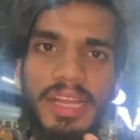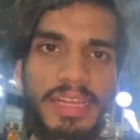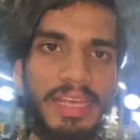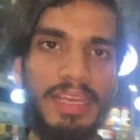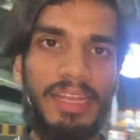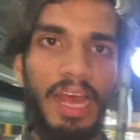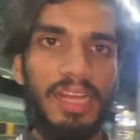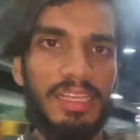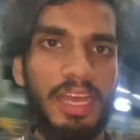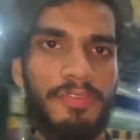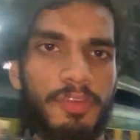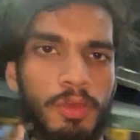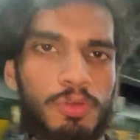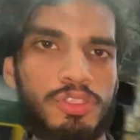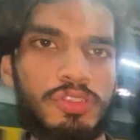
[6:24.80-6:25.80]
देखिए रात काफ़ी
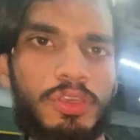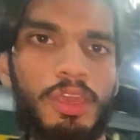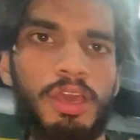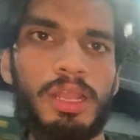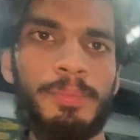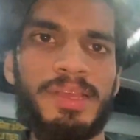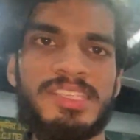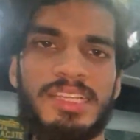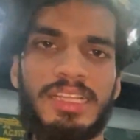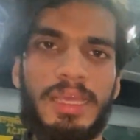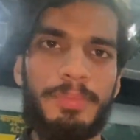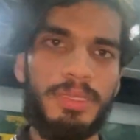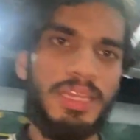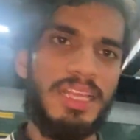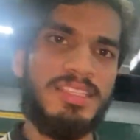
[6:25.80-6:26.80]
हो चुकी है और मैं चल के
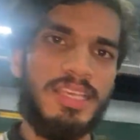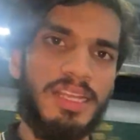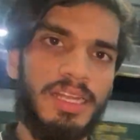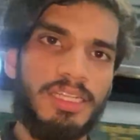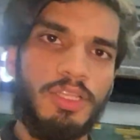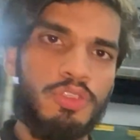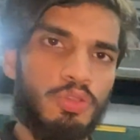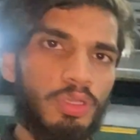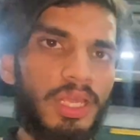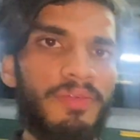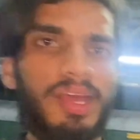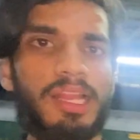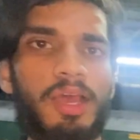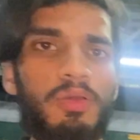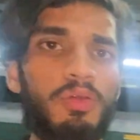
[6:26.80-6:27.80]
अभी तीन चार घंटे सोने
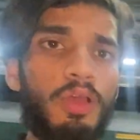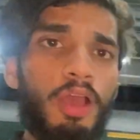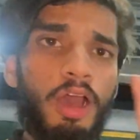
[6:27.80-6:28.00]
वाला हूँ